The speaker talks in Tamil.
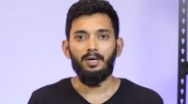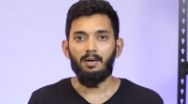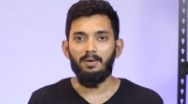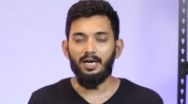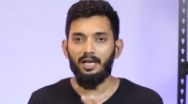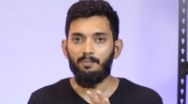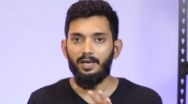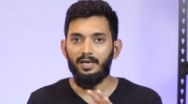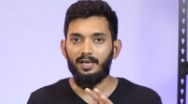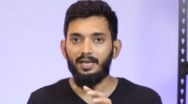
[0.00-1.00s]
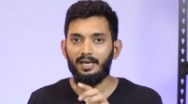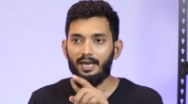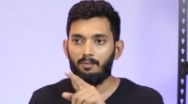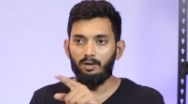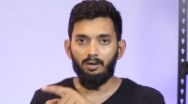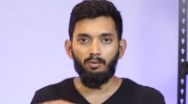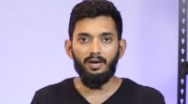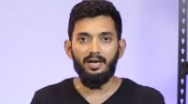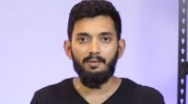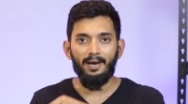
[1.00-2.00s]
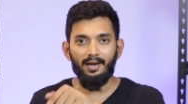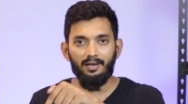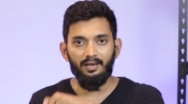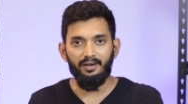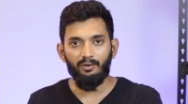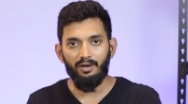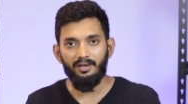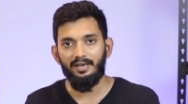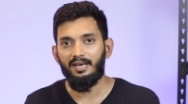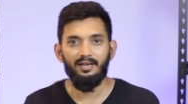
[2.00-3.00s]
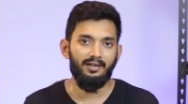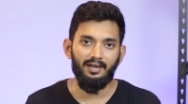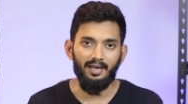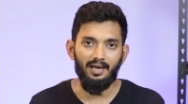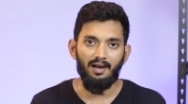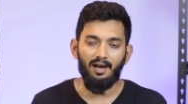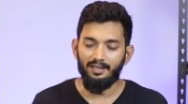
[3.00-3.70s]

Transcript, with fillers: இப்போ நம்ம கனெக்ட் பண்ணியிருக்கிறதுல கேபிளோட ஒரு ரெண்டு மேலே இருக்குது இன்னொரு ரெண்டு கீழே இருக்குது இல்லையா